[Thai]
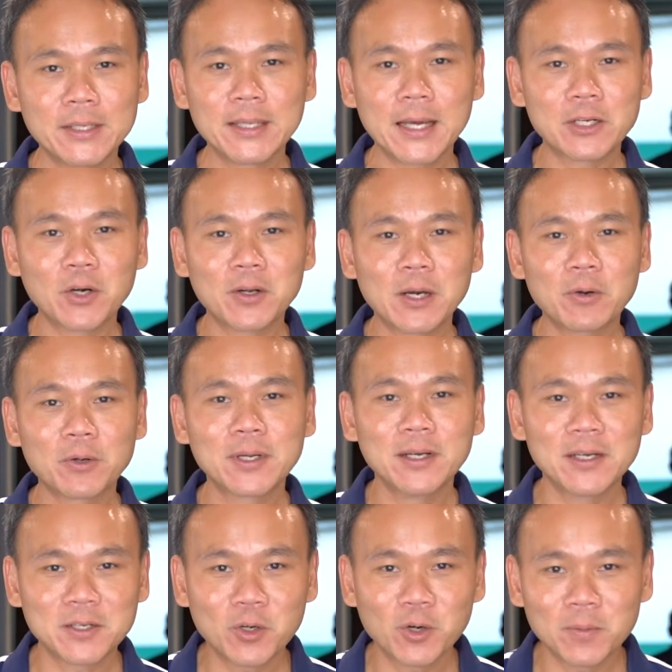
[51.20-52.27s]
ริษัทของเรา
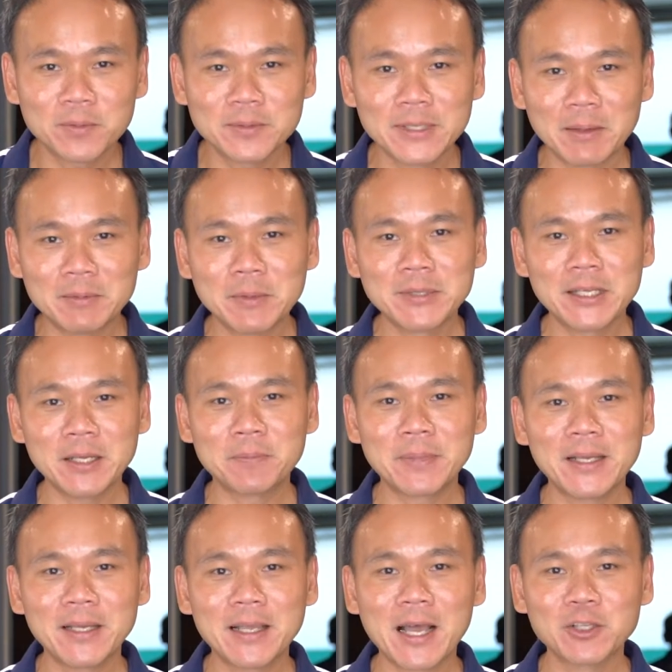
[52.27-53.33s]
เกิดครบ 34
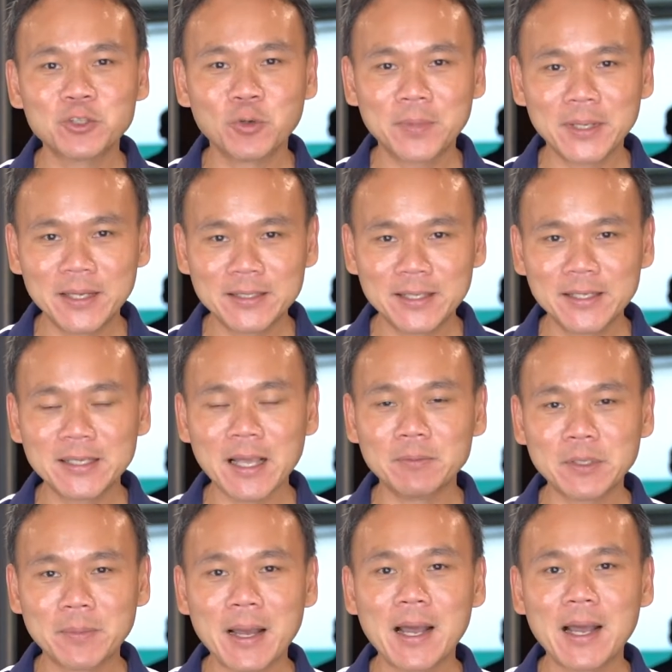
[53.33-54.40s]
ปี ย่างสู่ปีที่
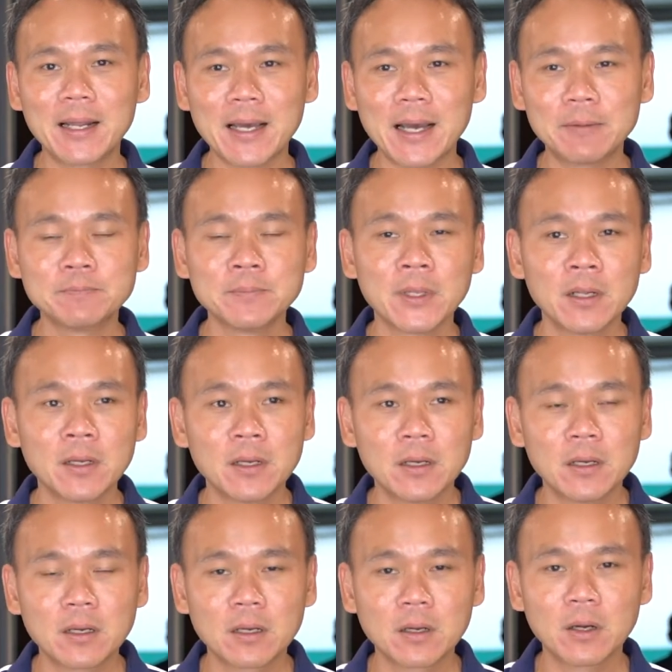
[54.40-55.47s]
35 นะครับ
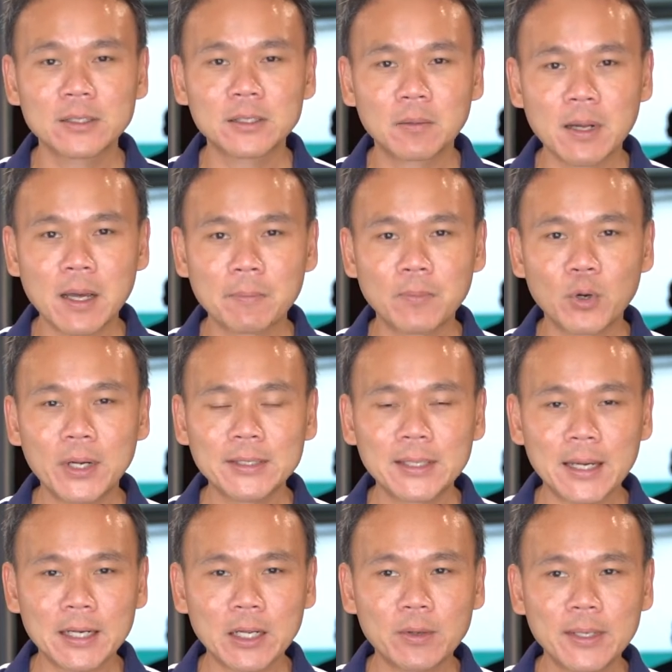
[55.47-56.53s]
ก็สำหรับบริ
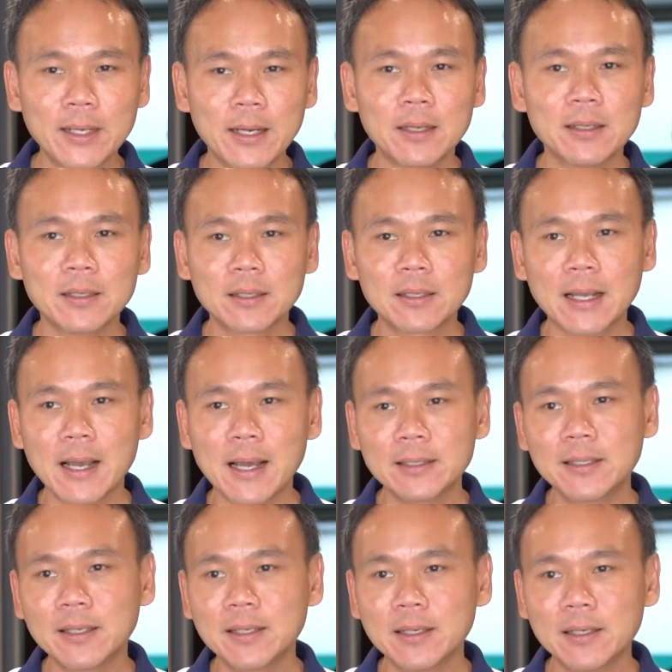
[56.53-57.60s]
ษัทแล้วเนี่ยการ
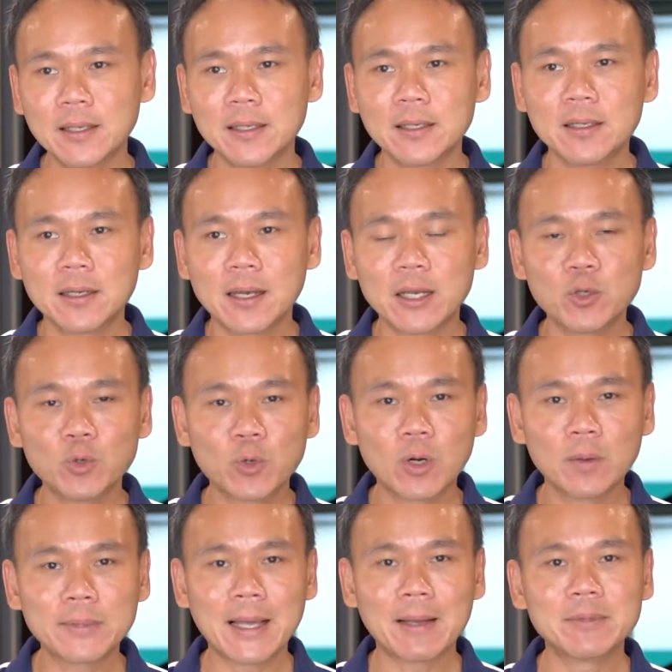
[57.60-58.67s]
ที่อายุค
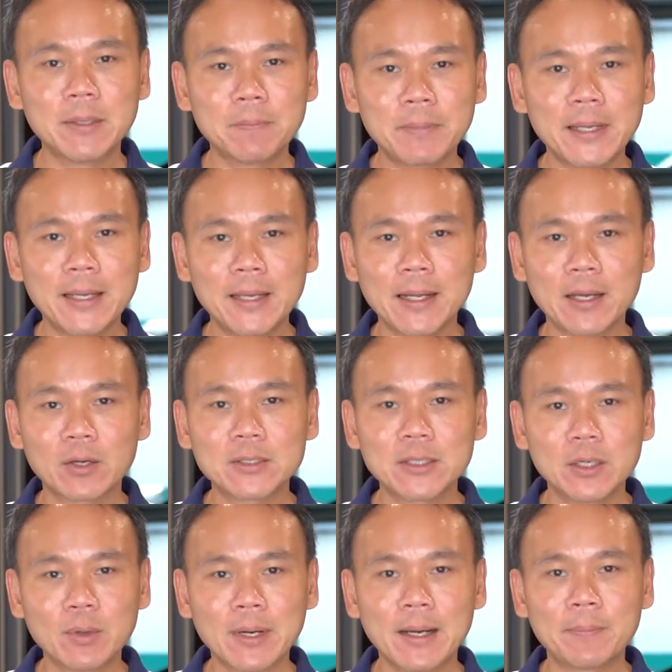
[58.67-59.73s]
รบ 30 ปีเนี่ยก็
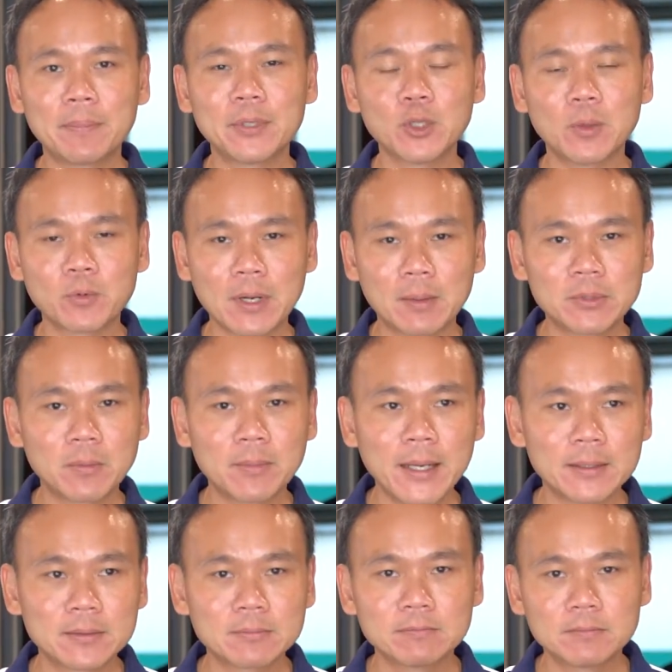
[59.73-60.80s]
ถือว่าประสบความสำ
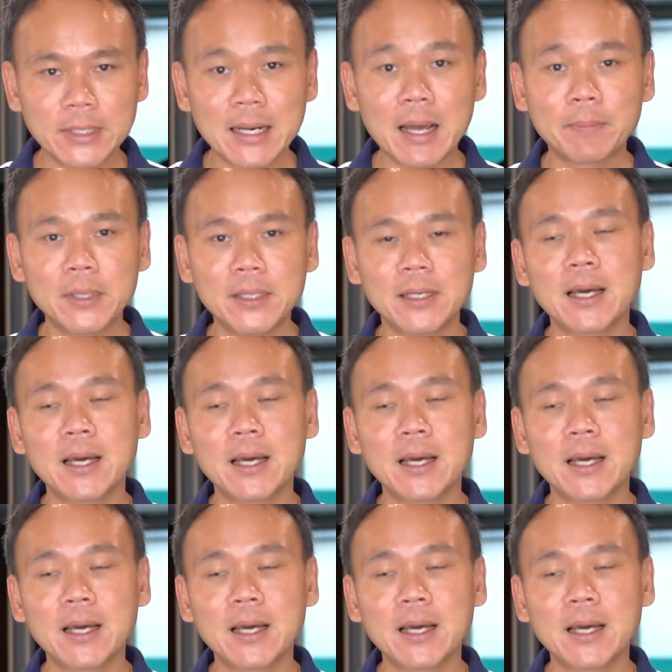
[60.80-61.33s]
เร็จระดับหนึ่ง